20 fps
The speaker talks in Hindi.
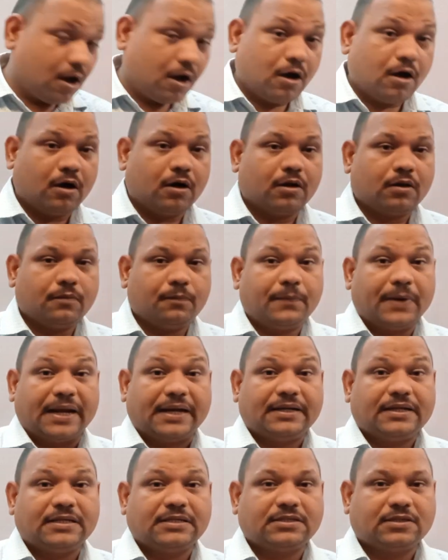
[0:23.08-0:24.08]
और
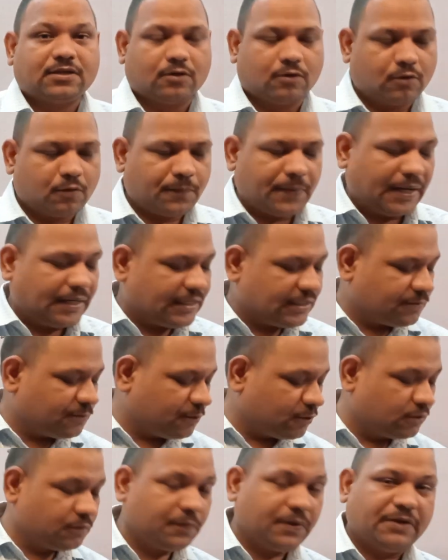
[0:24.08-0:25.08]
प्रैक्टिस करो प्रैक्टिस में
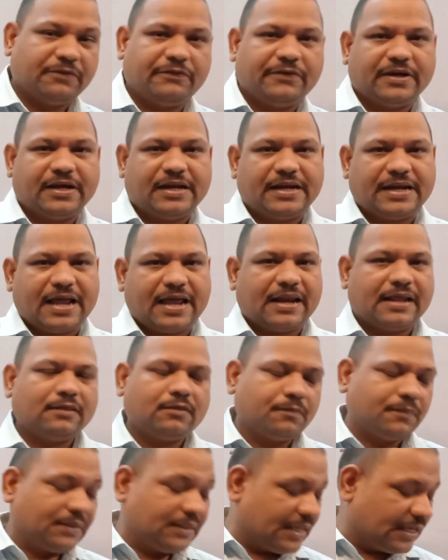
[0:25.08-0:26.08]
कुछ भी डिफिकल्टी आ रहा है
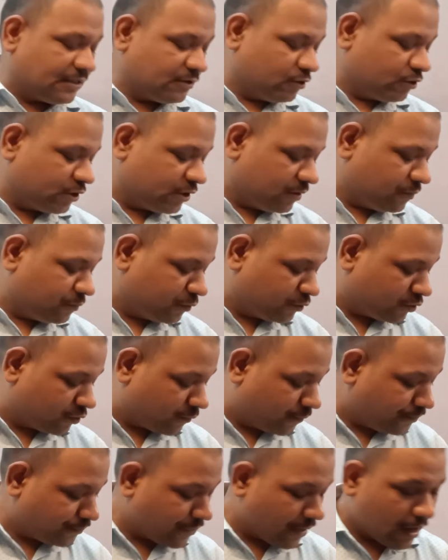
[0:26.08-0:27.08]
तो बिंदास क्वेश्चन पूछो
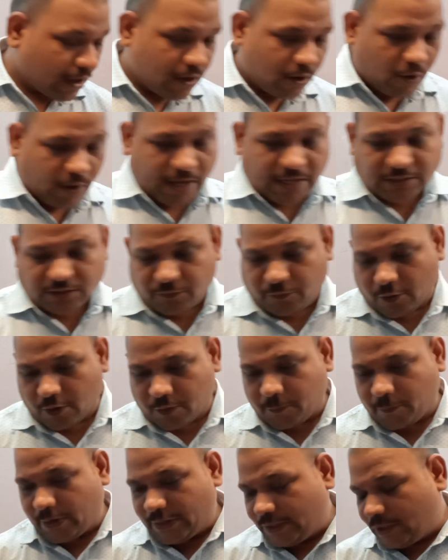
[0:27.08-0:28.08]
ओके सो फोर
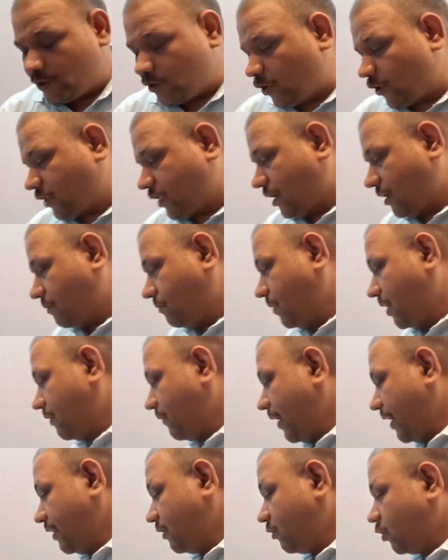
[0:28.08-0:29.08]
पॉइंट टू क्वेश्चन नंबर
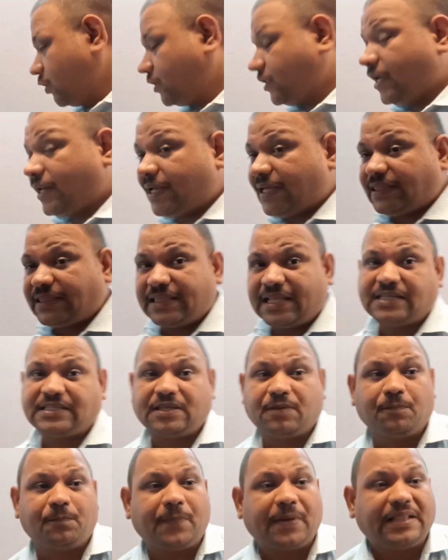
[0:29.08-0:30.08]
वन क्वेश्चन कितना
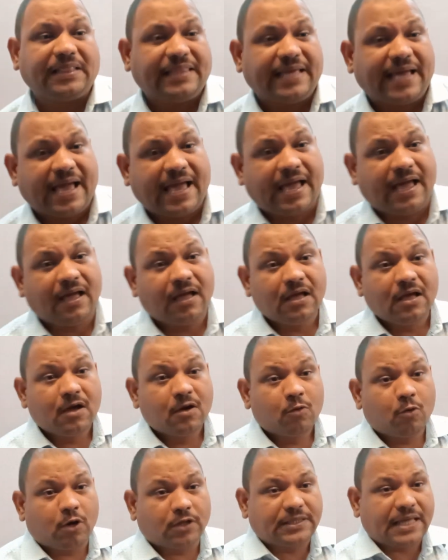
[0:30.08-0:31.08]
सिंपल दिया है
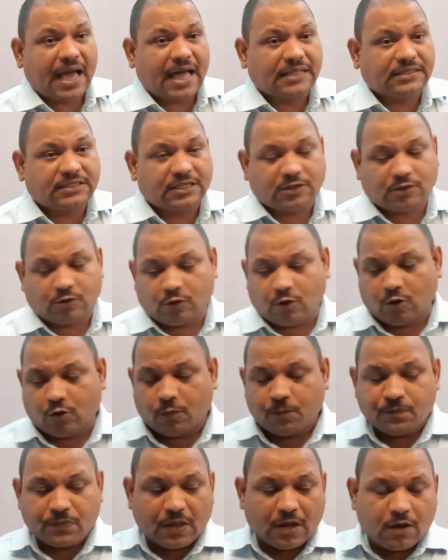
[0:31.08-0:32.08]
वो ध्यान से सुनो
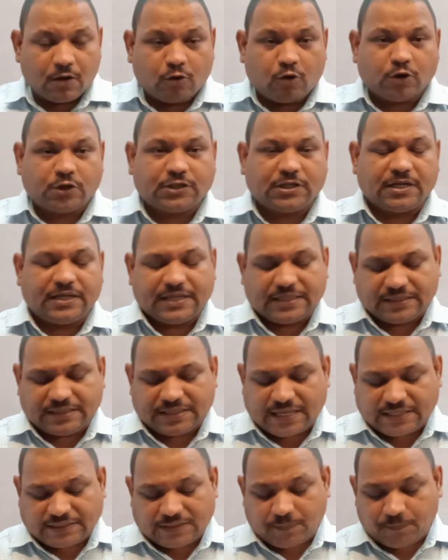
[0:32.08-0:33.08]
क्वेश्चन
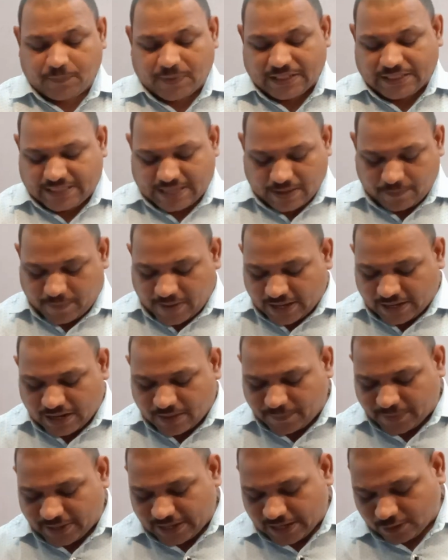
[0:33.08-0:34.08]
कितना सिंपल दिया है पहला
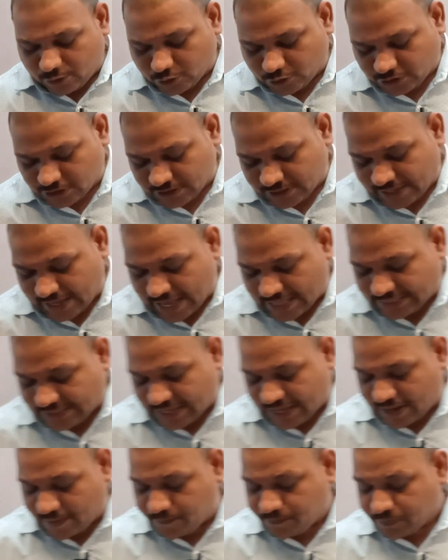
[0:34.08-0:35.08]
पहला क्वेश्चन क्या
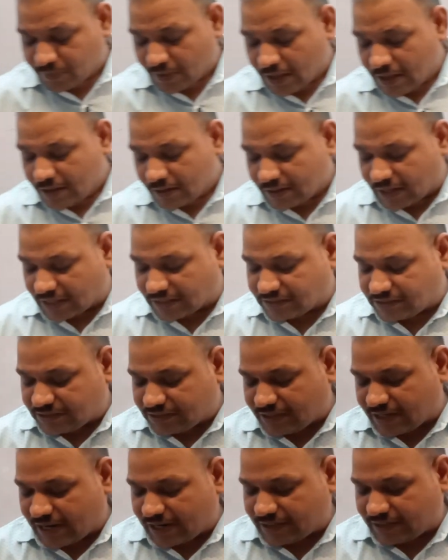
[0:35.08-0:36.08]
दिया है
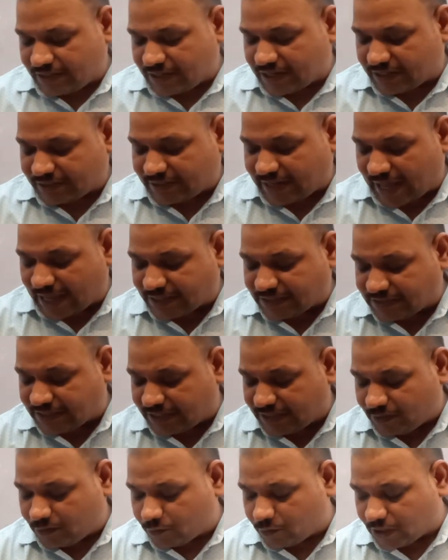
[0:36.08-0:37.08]
कंस्ट्रक्ट अ
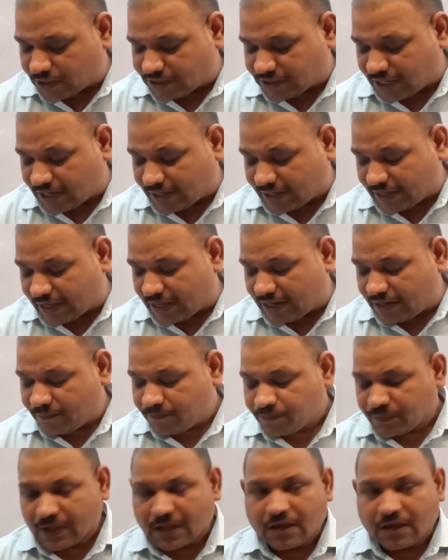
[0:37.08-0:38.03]
टैंजेंट टू अ सर्कल